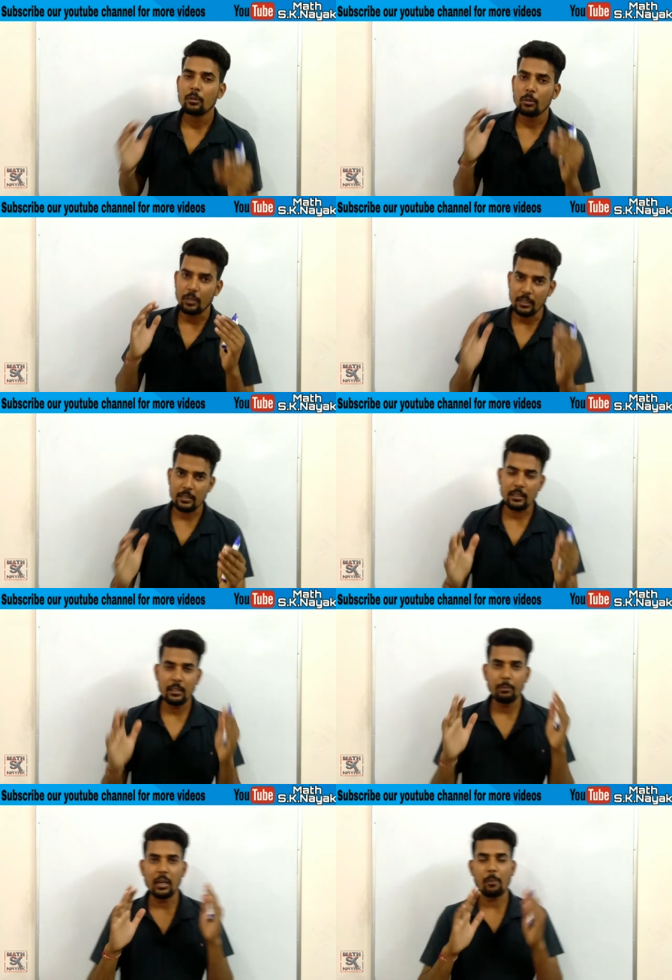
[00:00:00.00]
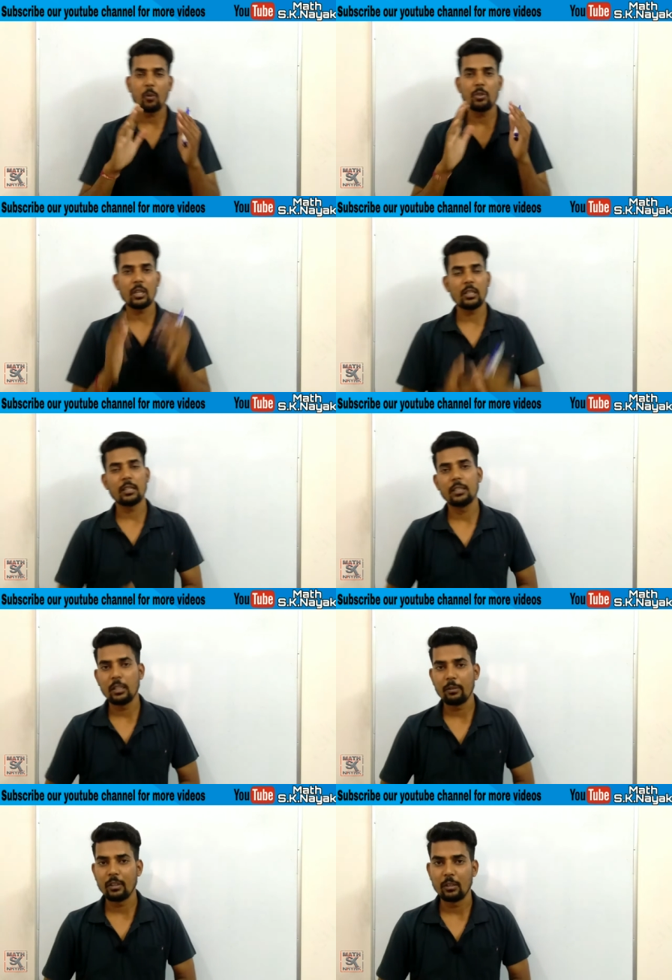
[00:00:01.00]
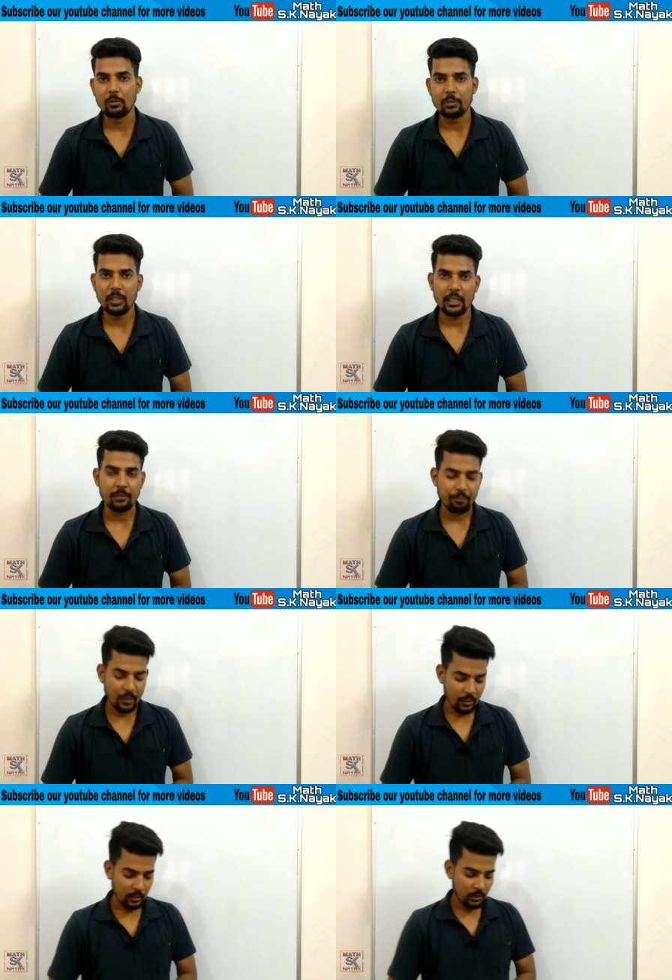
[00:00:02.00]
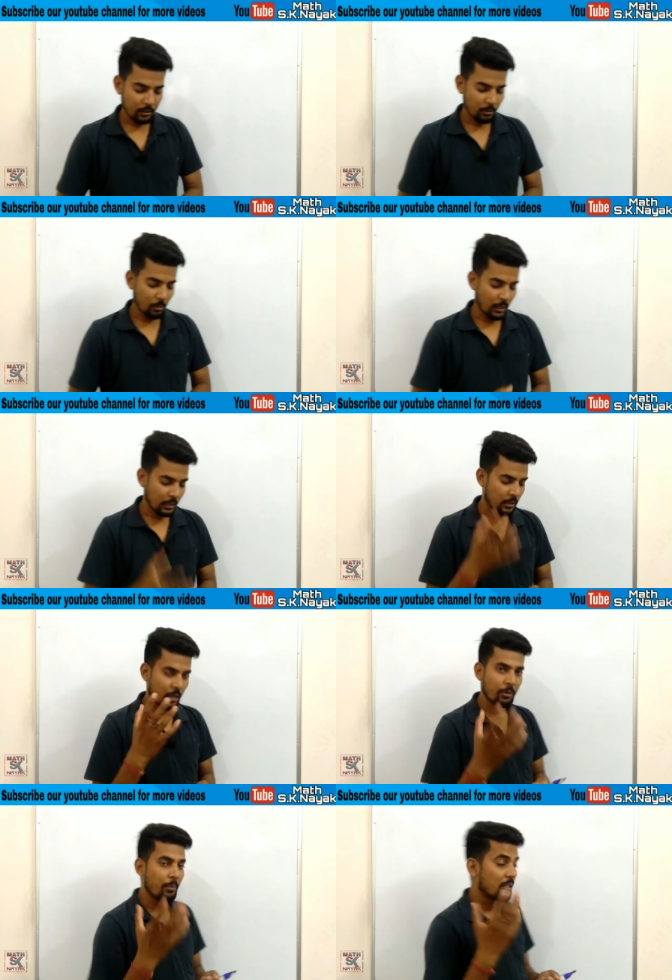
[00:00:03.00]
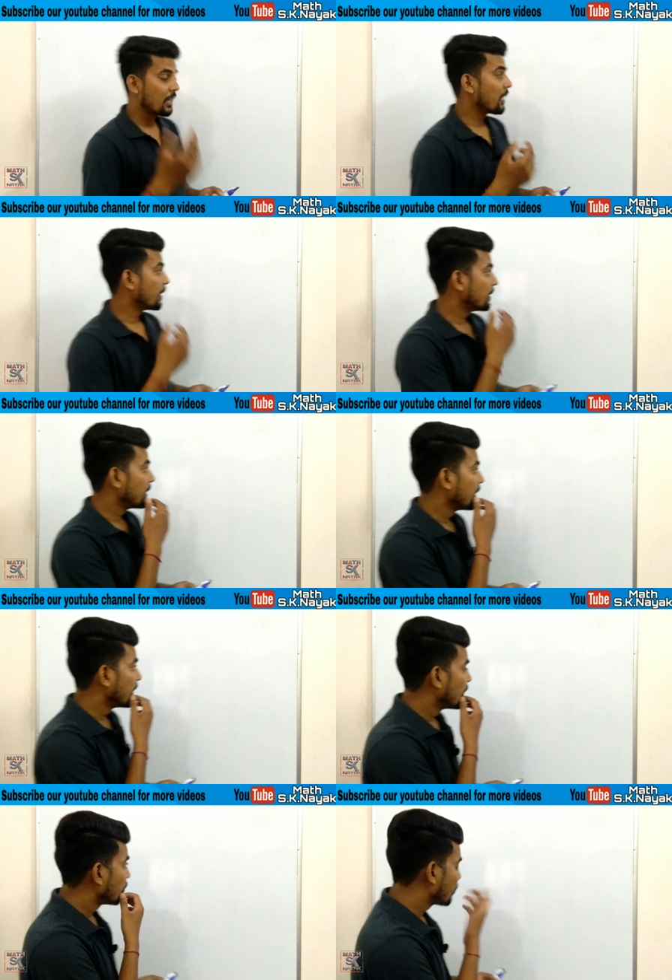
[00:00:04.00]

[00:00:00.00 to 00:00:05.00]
तो इसकी मैं आपको जानकार देने वाला हूँ ठीक है तो आज काफ़ी मज़ा आएगा तो